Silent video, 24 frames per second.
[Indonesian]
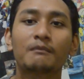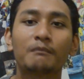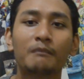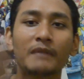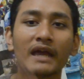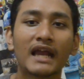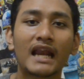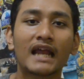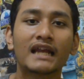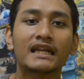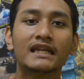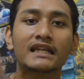
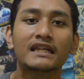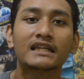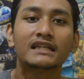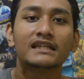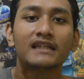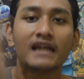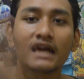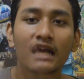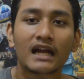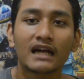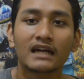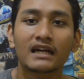bela diri
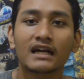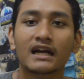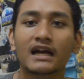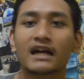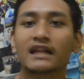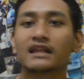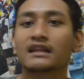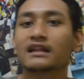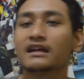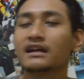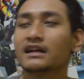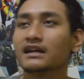jarak dekat.
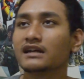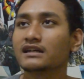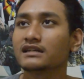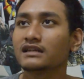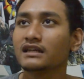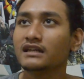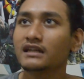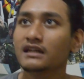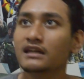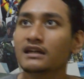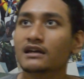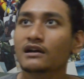
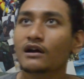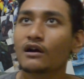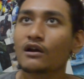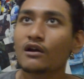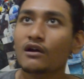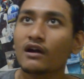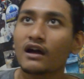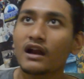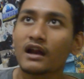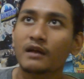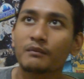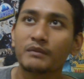Jadi kalau
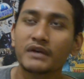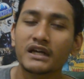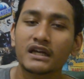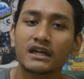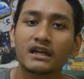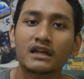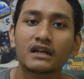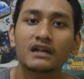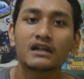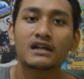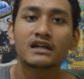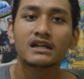kalian
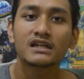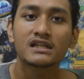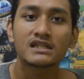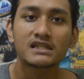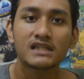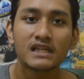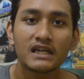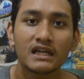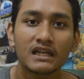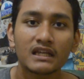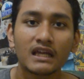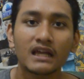pikir
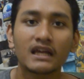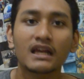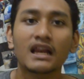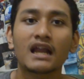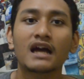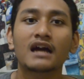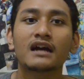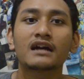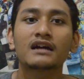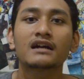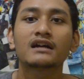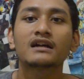sihirnya
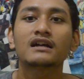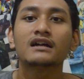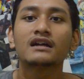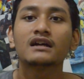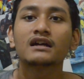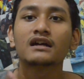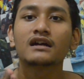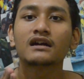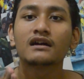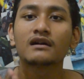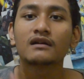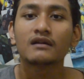hilang,
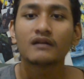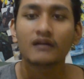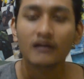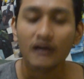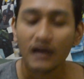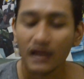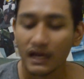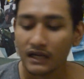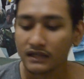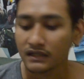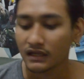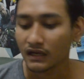
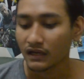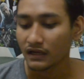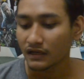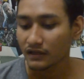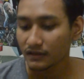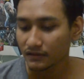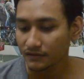kalian salah.